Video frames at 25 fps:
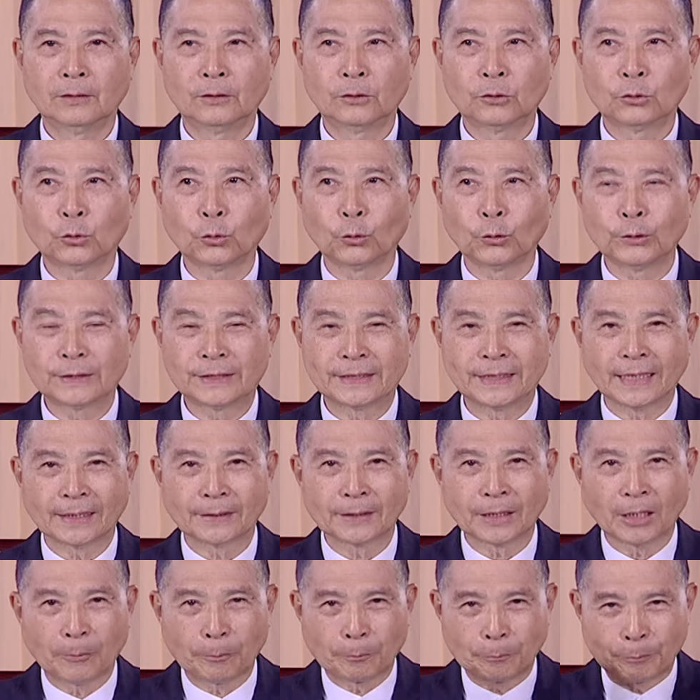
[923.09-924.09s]
都想
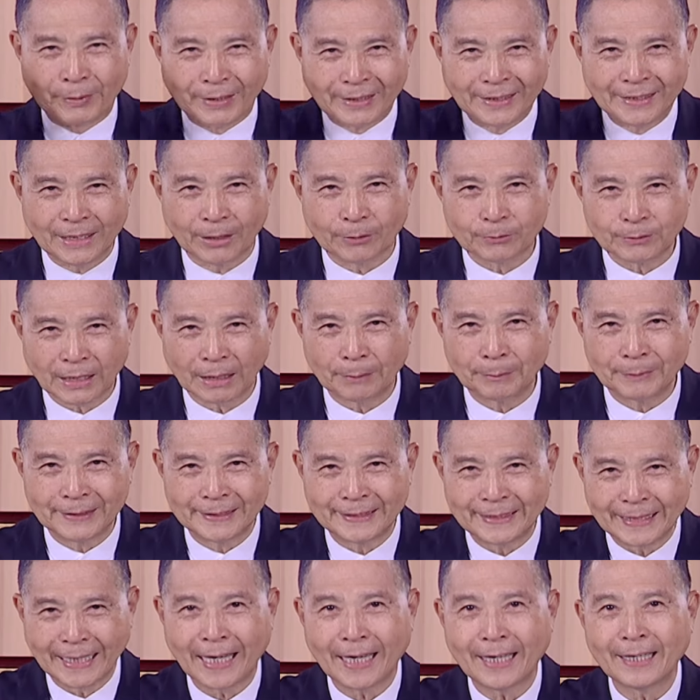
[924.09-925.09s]
到拼到他们
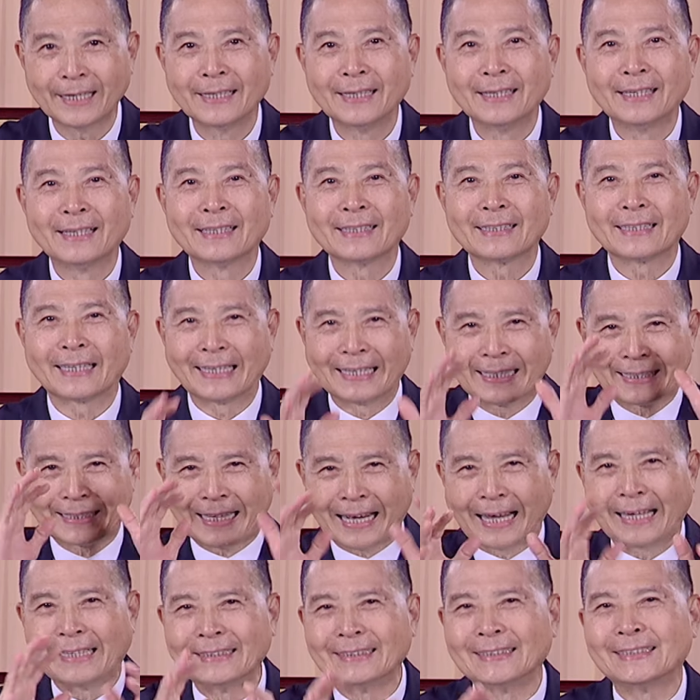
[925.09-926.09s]
家给他
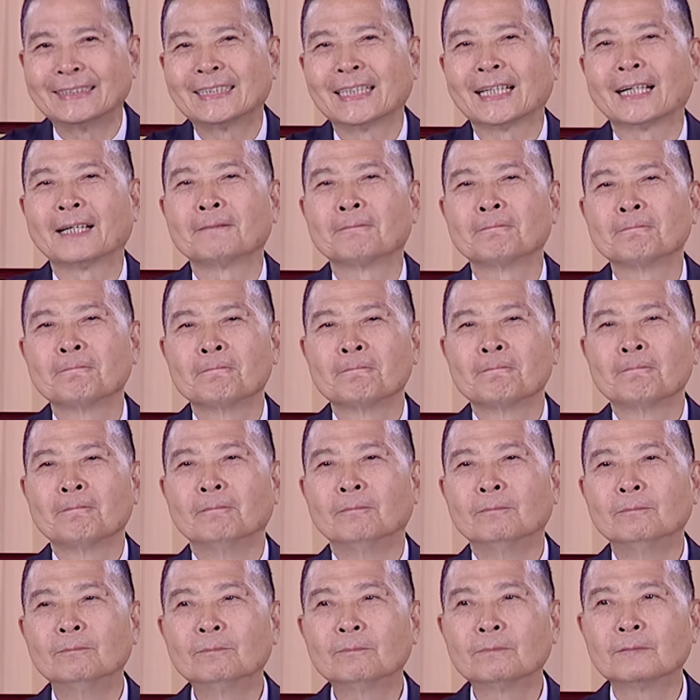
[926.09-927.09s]
看一下，
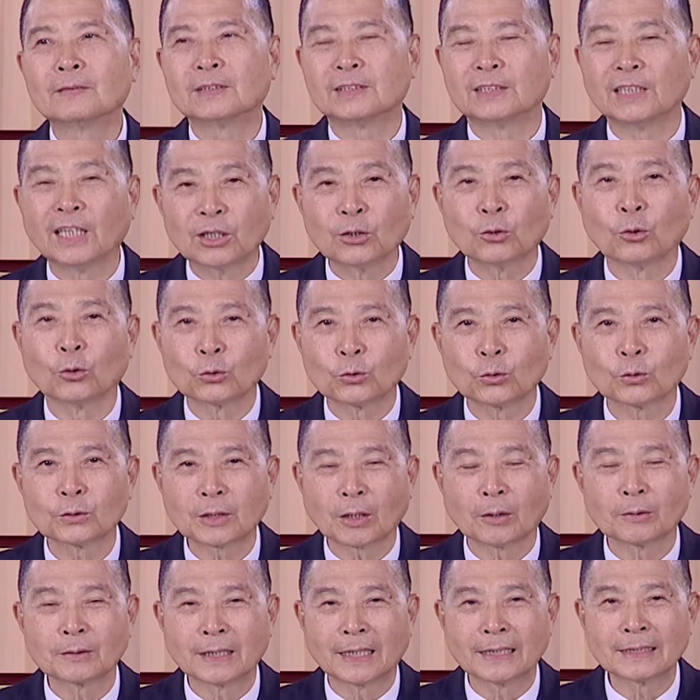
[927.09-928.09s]
结果都
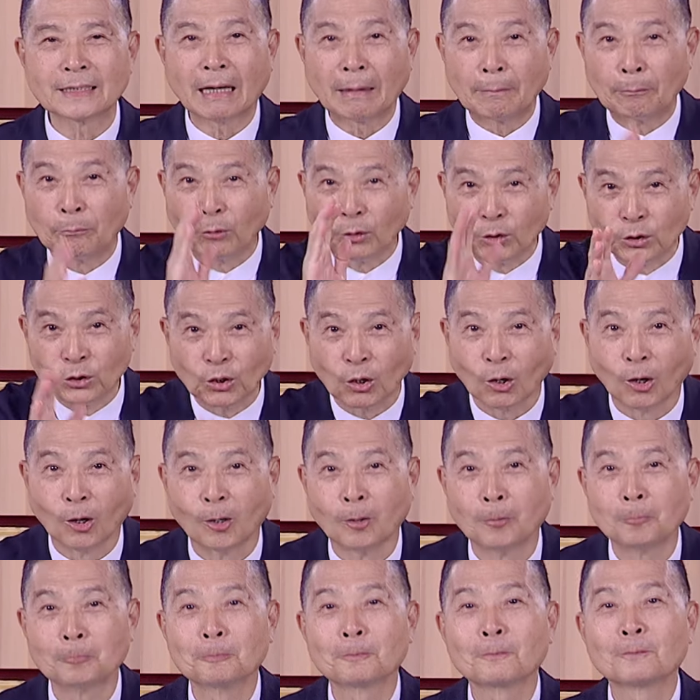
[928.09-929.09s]
到他家门
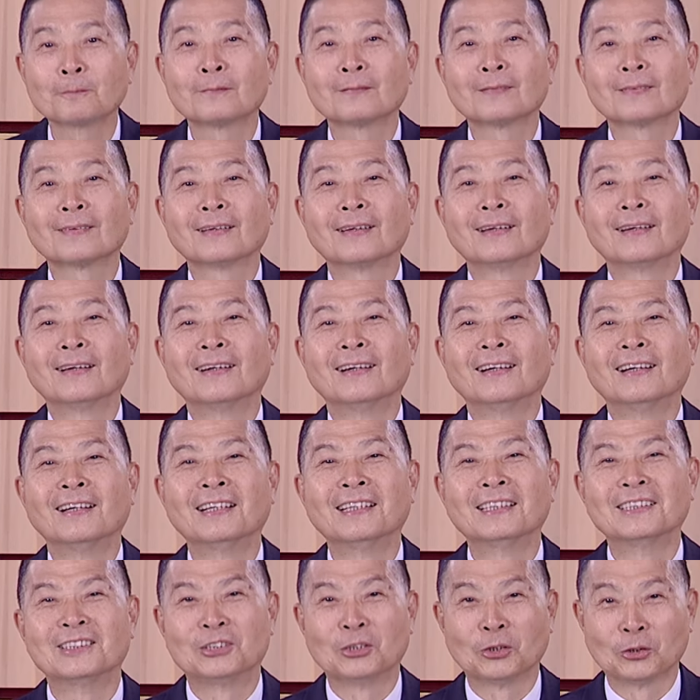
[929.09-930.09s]
口
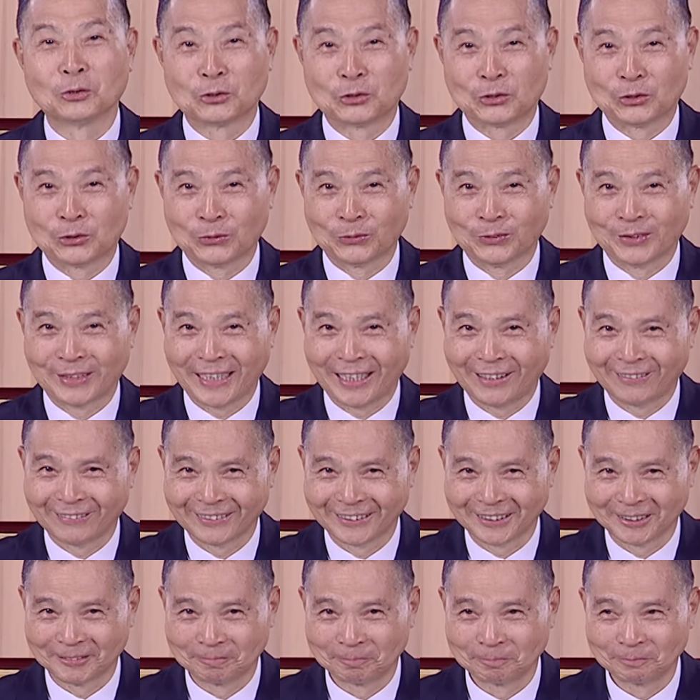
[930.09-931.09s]
就死掉了。